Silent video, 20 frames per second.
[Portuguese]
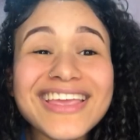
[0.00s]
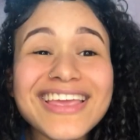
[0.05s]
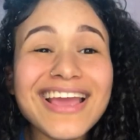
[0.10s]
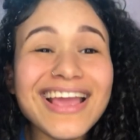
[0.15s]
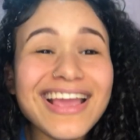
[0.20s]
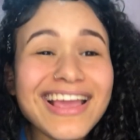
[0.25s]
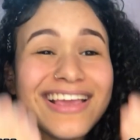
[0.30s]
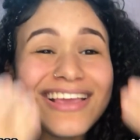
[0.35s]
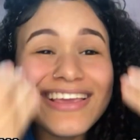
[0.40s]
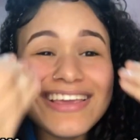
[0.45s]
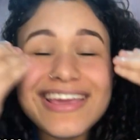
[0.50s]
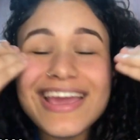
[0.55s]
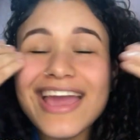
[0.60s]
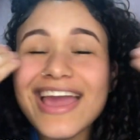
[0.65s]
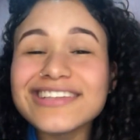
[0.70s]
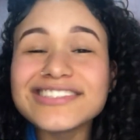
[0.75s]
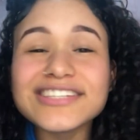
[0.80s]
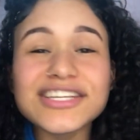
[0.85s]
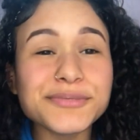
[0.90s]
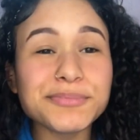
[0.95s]
Quem que
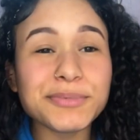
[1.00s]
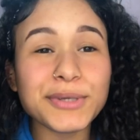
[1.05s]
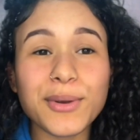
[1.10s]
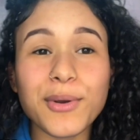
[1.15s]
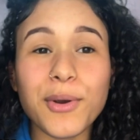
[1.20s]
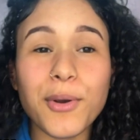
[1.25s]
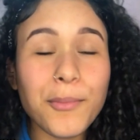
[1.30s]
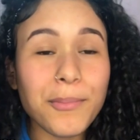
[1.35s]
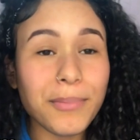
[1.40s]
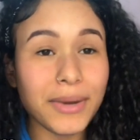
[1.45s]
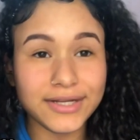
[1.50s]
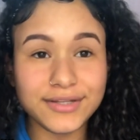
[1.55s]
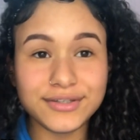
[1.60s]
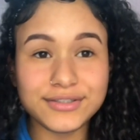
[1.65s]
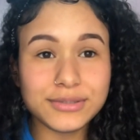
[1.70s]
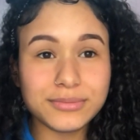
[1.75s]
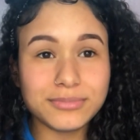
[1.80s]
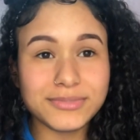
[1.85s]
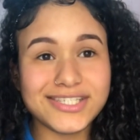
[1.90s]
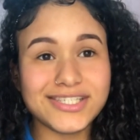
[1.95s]
é Jade Picon perto
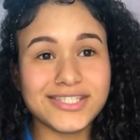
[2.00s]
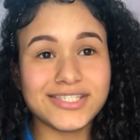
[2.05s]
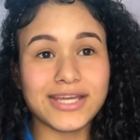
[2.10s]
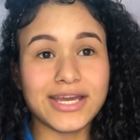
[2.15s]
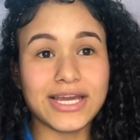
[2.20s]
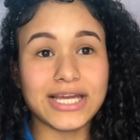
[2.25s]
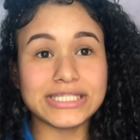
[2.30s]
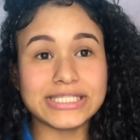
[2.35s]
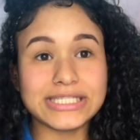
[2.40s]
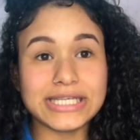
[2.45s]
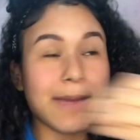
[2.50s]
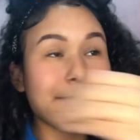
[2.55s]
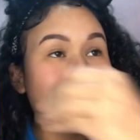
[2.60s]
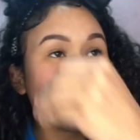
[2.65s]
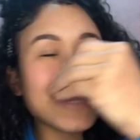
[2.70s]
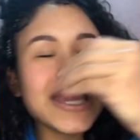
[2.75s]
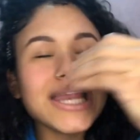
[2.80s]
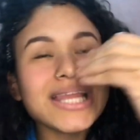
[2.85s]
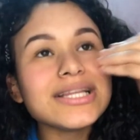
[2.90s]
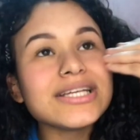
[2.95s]
de mim, gente? A
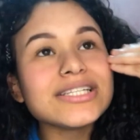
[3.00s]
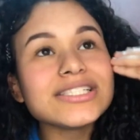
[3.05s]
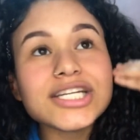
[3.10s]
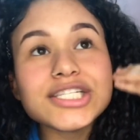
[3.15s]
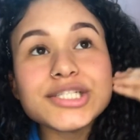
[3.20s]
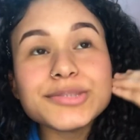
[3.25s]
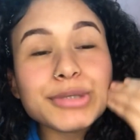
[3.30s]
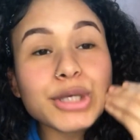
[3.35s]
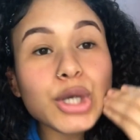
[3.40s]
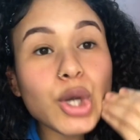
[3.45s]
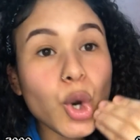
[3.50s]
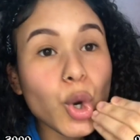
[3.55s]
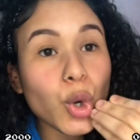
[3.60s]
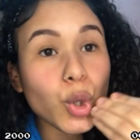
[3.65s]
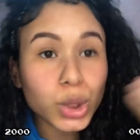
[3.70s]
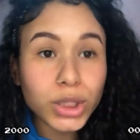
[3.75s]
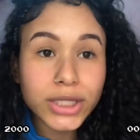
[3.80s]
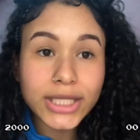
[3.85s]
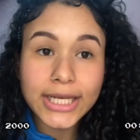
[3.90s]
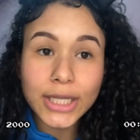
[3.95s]
pele da Jade
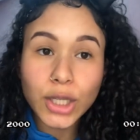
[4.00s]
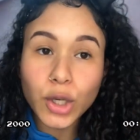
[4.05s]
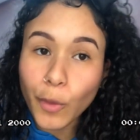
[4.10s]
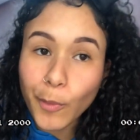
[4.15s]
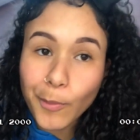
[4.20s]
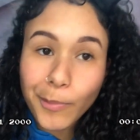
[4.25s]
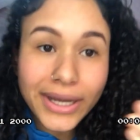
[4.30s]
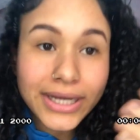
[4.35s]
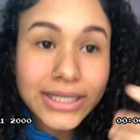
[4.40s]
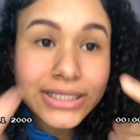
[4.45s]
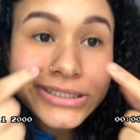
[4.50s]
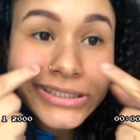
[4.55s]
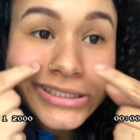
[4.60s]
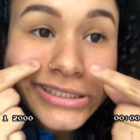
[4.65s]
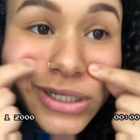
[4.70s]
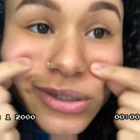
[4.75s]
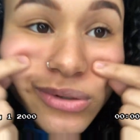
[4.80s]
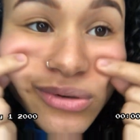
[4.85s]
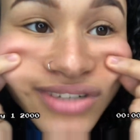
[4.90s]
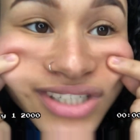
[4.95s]
Picon não tem nem
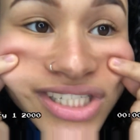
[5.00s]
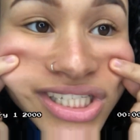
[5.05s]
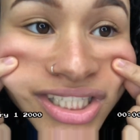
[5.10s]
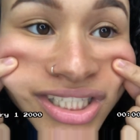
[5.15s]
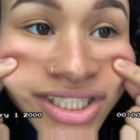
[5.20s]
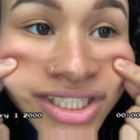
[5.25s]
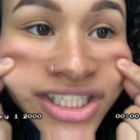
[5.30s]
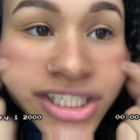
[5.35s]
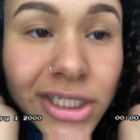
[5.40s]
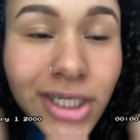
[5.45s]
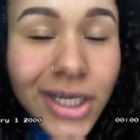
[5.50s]
comparação com isso aqui,